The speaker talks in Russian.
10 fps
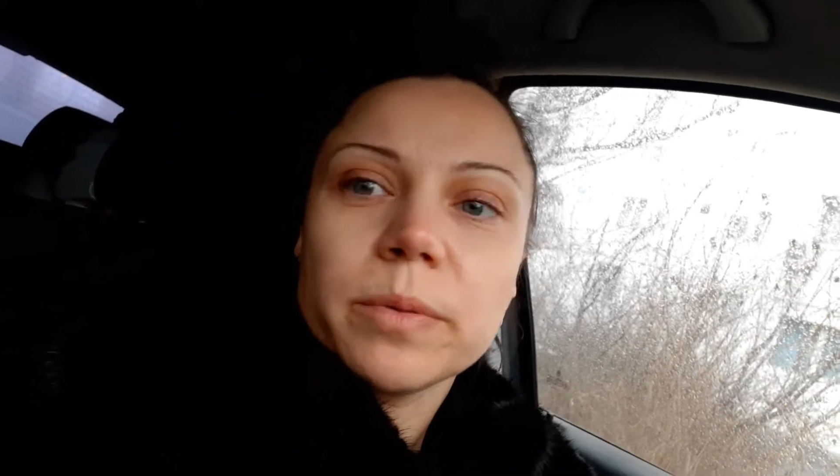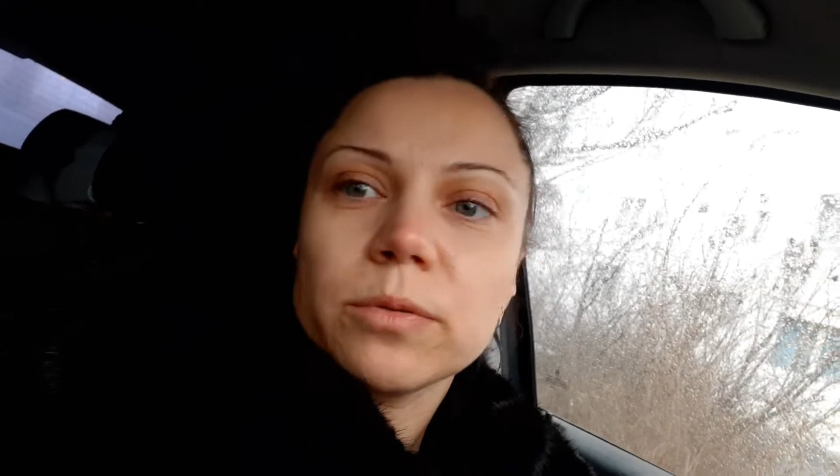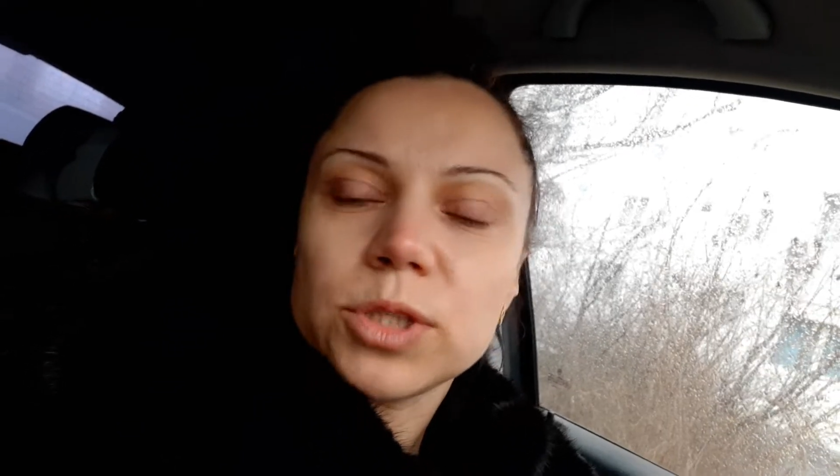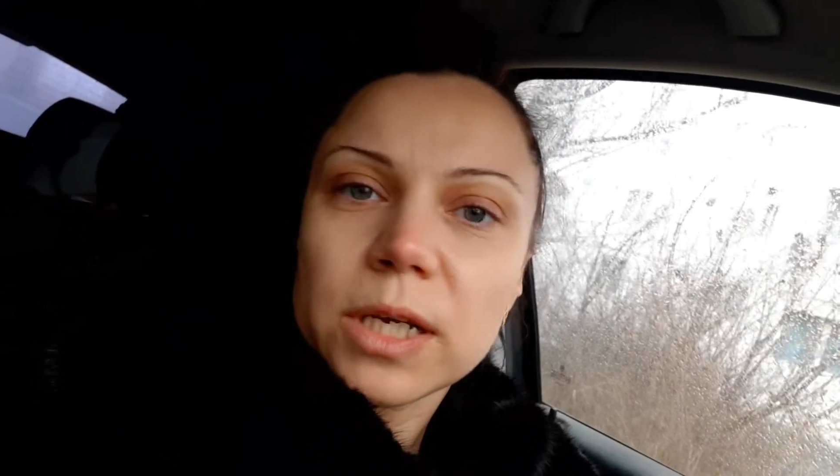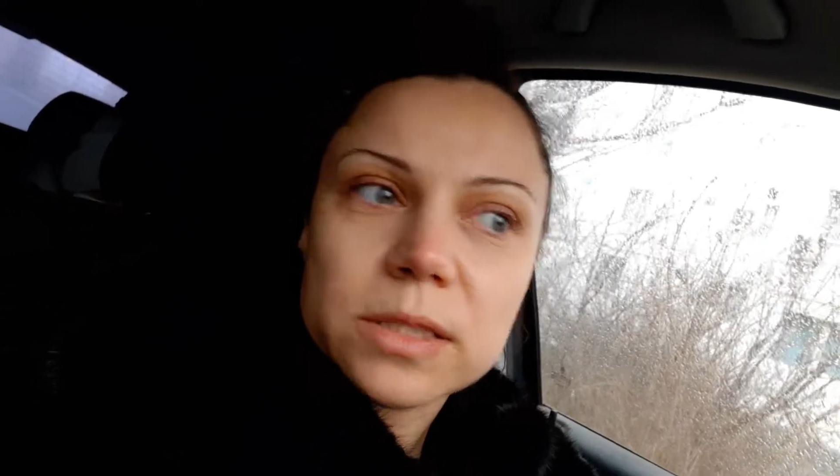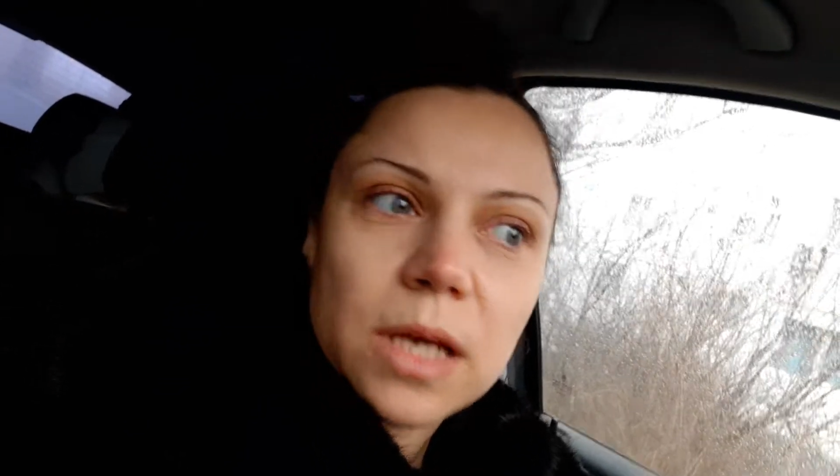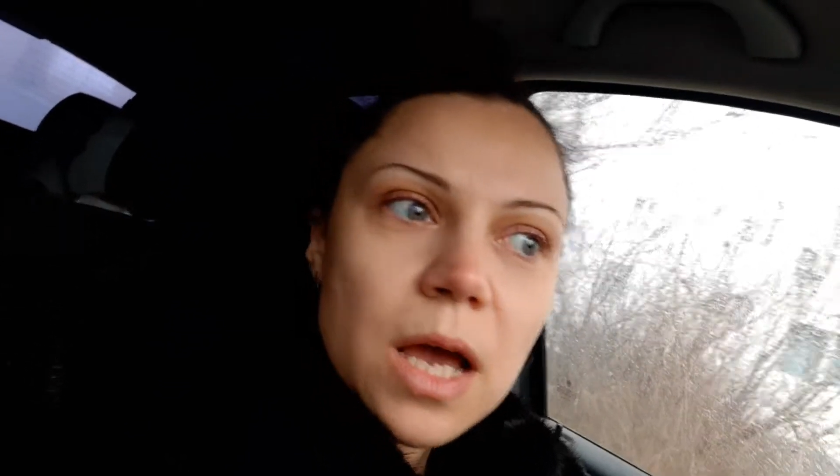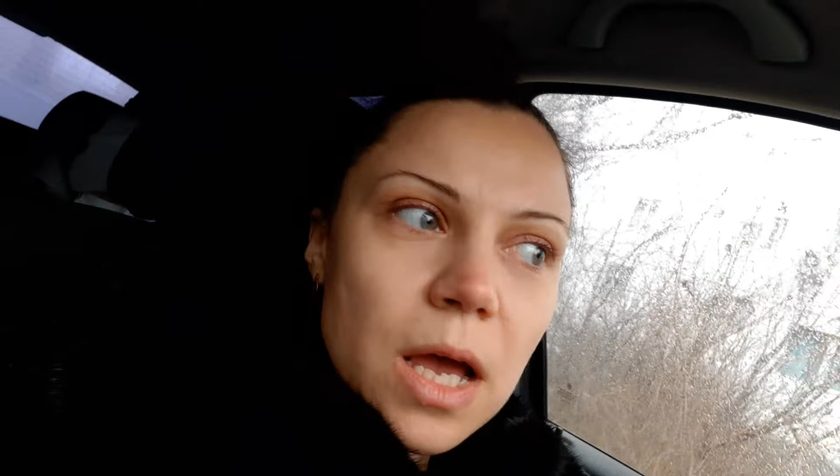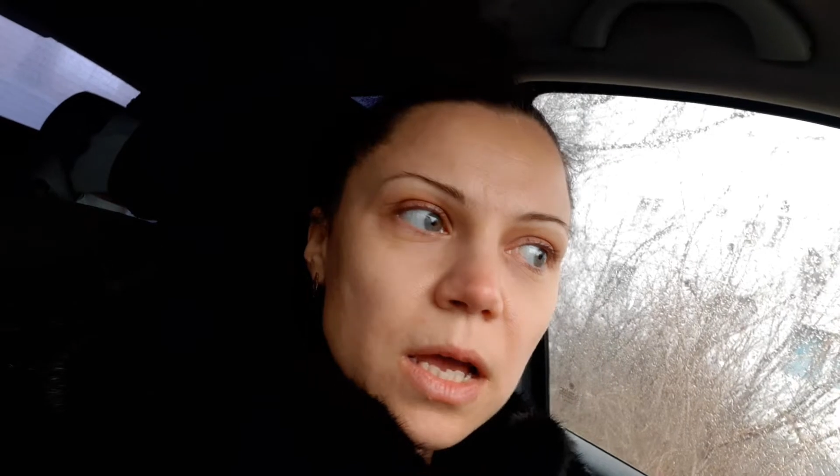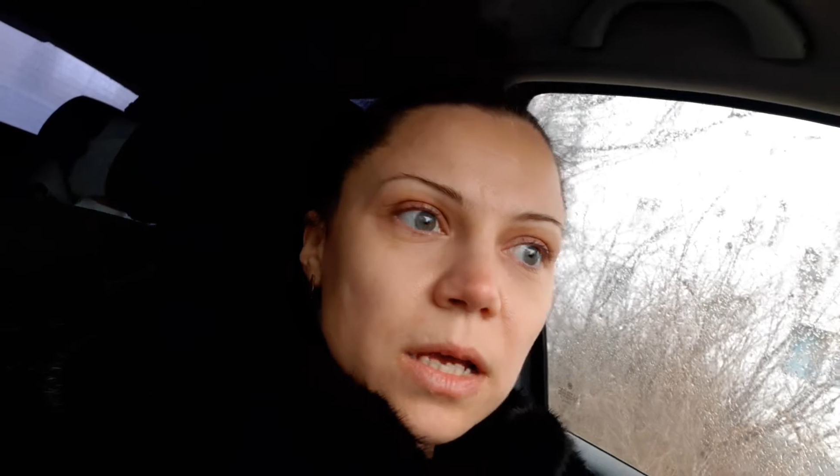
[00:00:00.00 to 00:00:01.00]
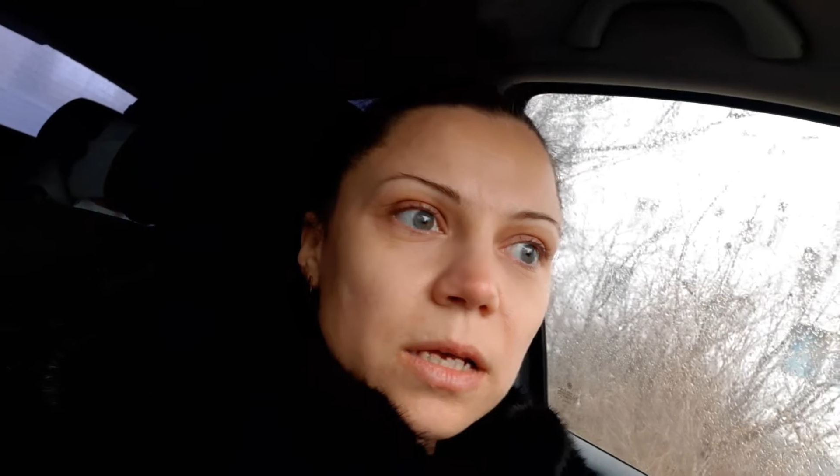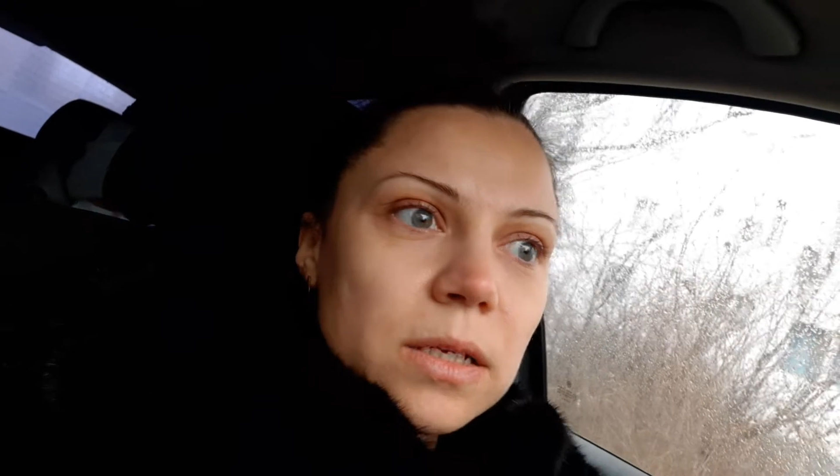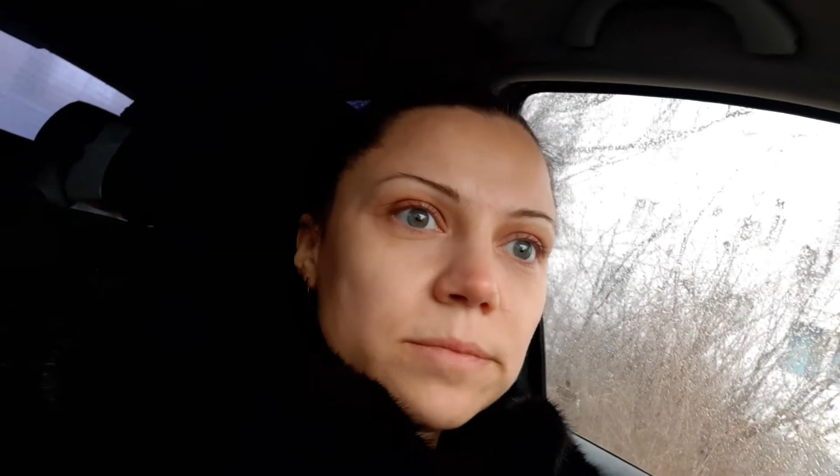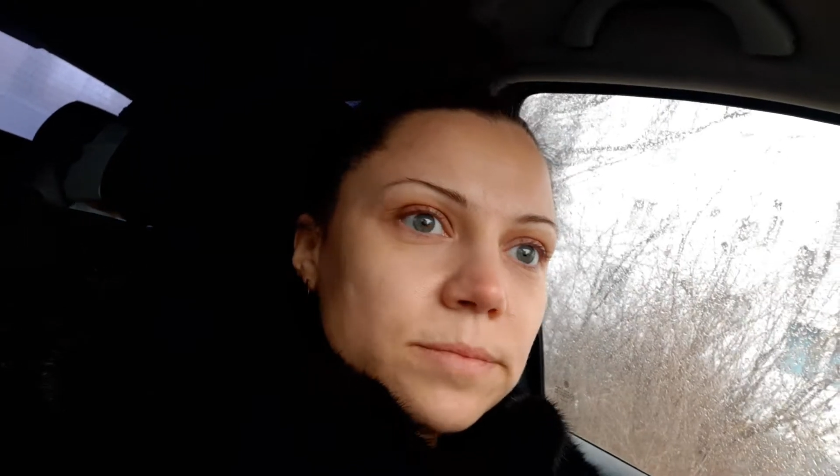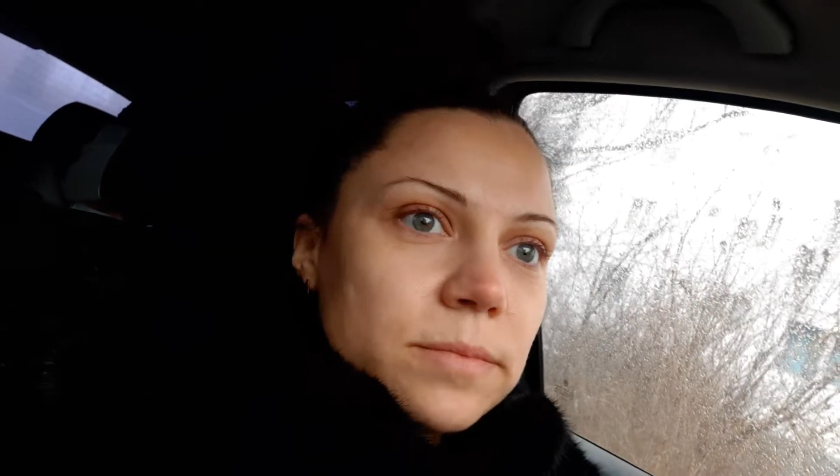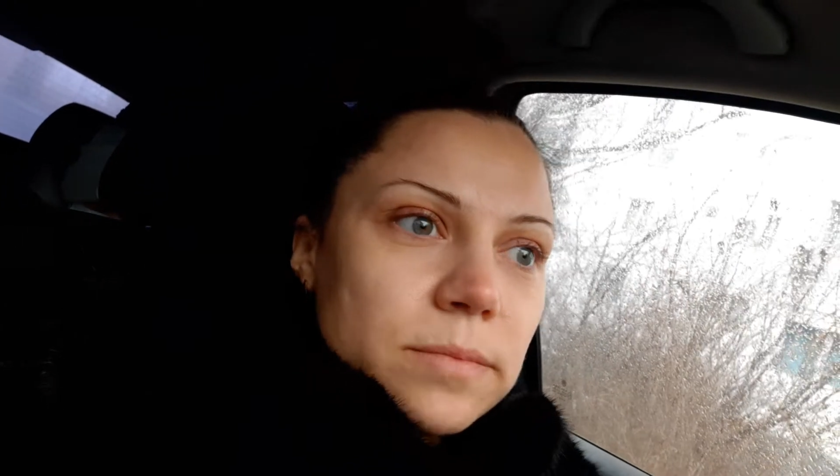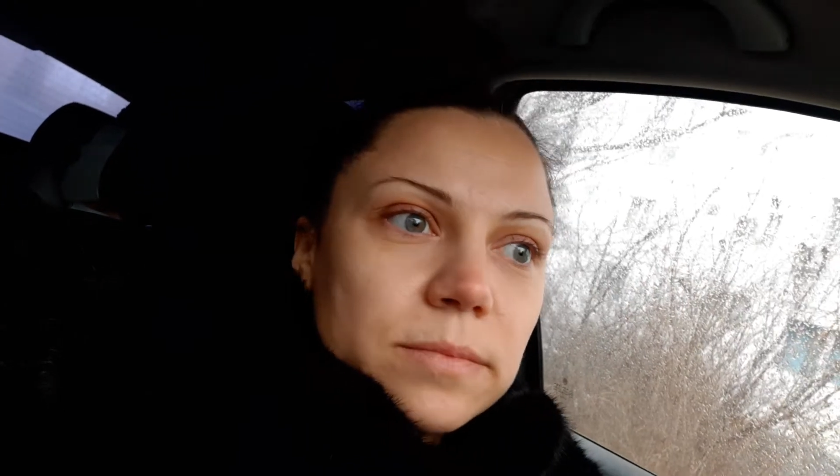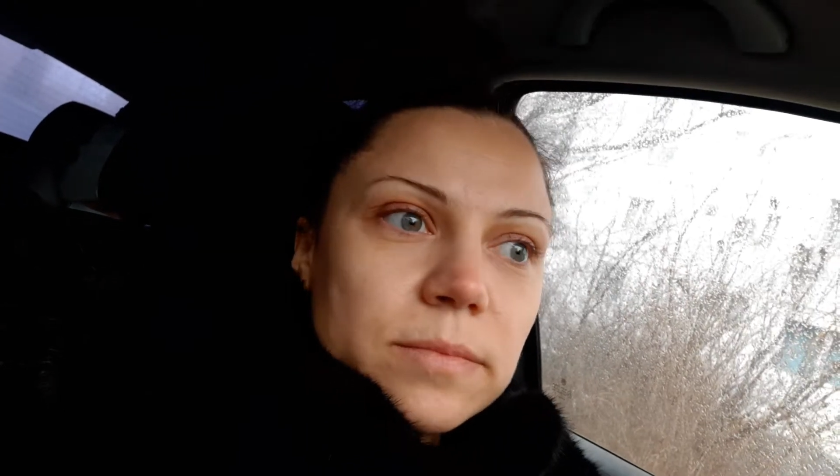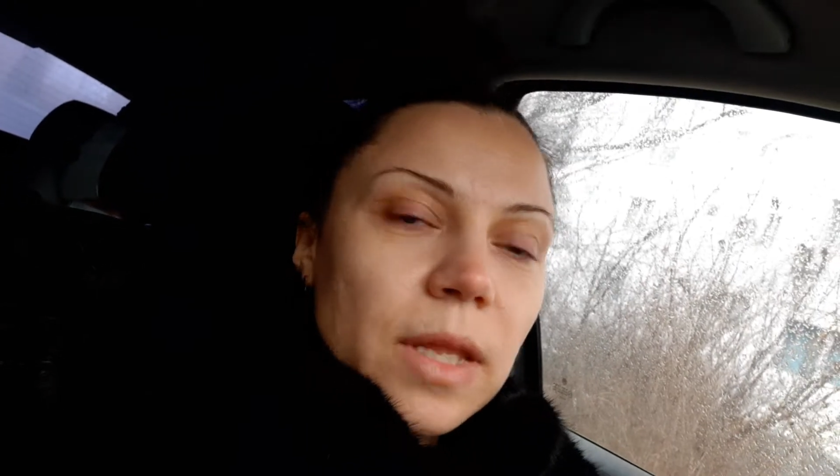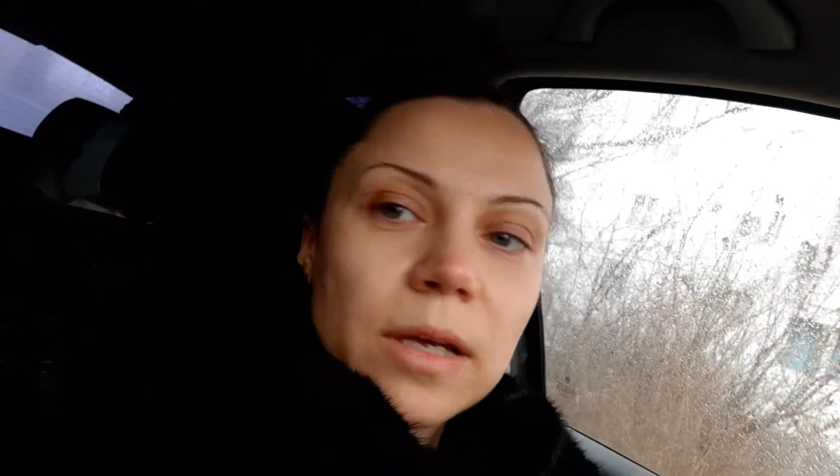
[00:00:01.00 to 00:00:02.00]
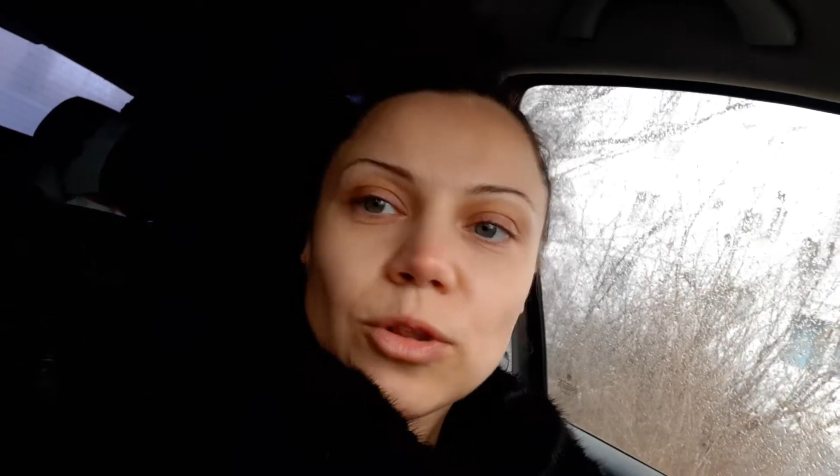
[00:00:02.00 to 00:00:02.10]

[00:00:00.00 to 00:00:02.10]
получается на